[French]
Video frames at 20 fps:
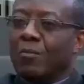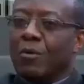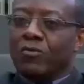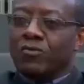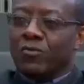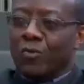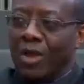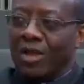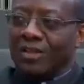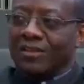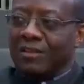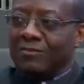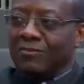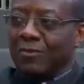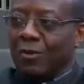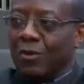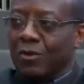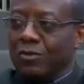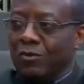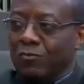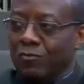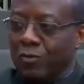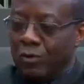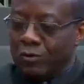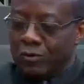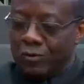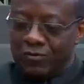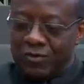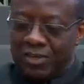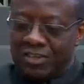Bonsoir, très heureux de vous
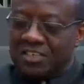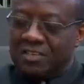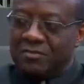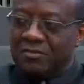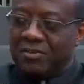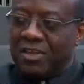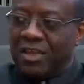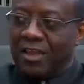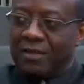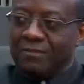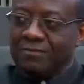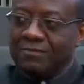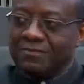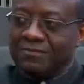retrouver, Jennifer.